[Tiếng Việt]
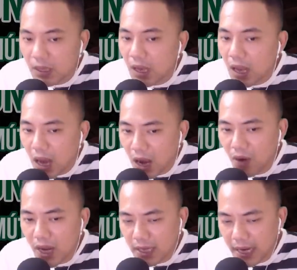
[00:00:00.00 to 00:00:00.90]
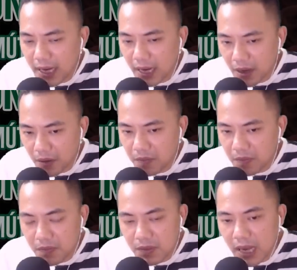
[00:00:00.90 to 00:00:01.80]
Hầu hết cánh đàn ông
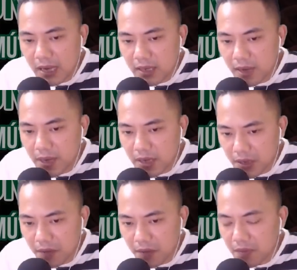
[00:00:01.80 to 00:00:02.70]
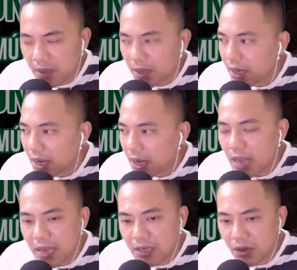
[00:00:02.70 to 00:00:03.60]
chạy ra bến sông, hiện tại
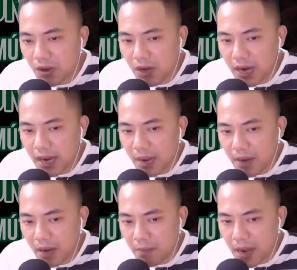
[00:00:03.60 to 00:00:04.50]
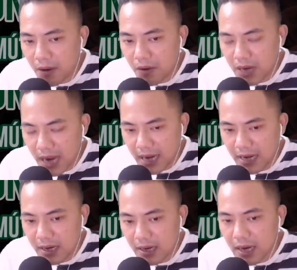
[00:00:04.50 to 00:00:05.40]
chỉ còn lại đám đàn bà con gái
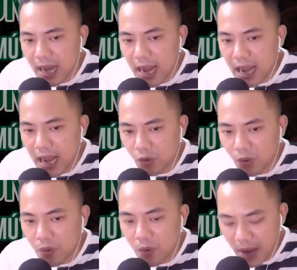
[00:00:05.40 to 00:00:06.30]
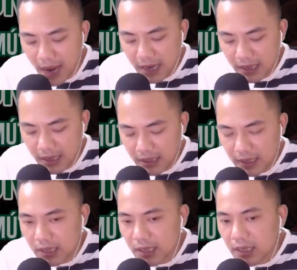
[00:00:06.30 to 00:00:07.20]
đang an ủi cô Hoa.
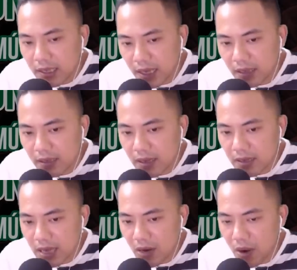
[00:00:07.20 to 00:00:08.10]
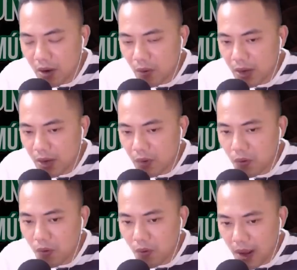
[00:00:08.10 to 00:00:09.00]
Nhìn thần sắc hoảng loạn của cô
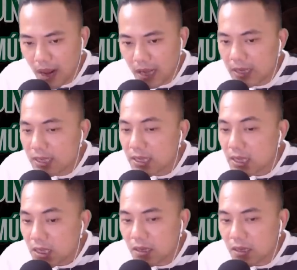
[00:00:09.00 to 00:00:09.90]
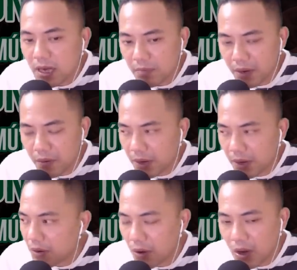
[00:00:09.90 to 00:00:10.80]
Hoa, sự khinh bỉ hồi nãy
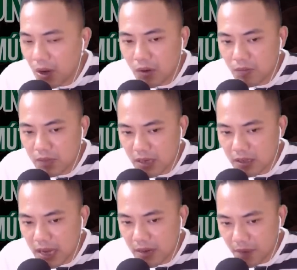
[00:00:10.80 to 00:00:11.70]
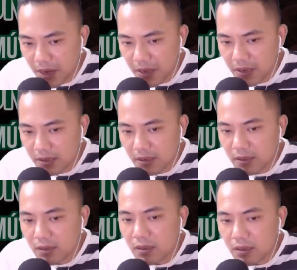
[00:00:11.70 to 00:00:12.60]
của họ cũng dần tan biến,
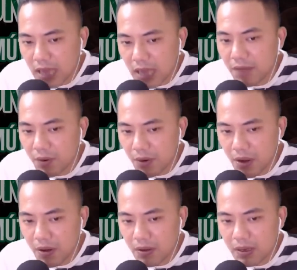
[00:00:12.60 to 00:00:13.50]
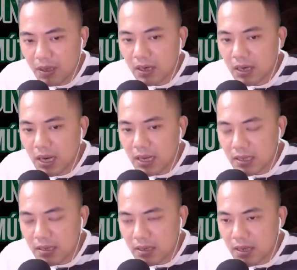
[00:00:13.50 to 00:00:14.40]
thay vào đó là sự
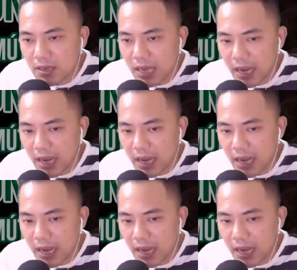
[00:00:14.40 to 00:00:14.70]
chia sẻ.